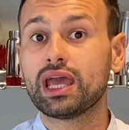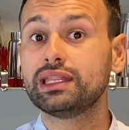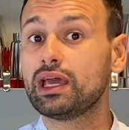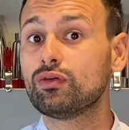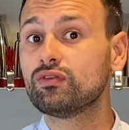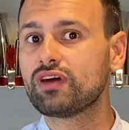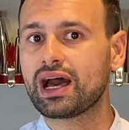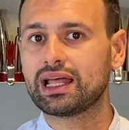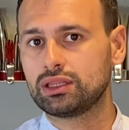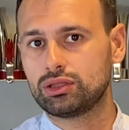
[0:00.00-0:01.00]
ed è un
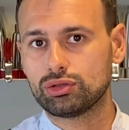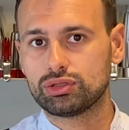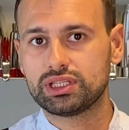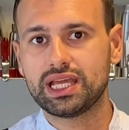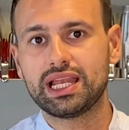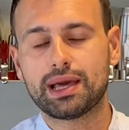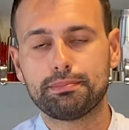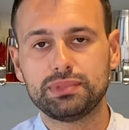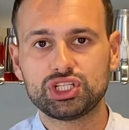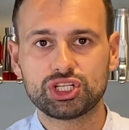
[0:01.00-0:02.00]
vanto della
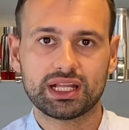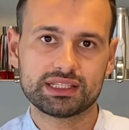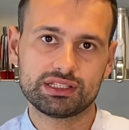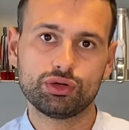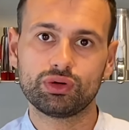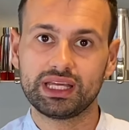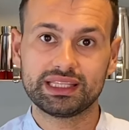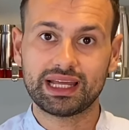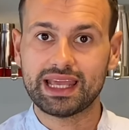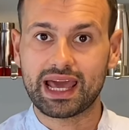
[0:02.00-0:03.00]
miscelazione
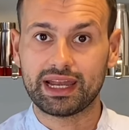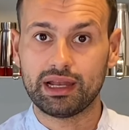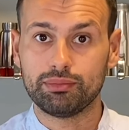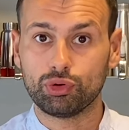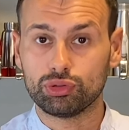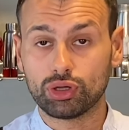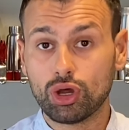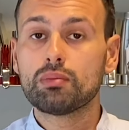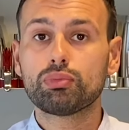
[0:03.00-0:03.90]
italiana nel mondo.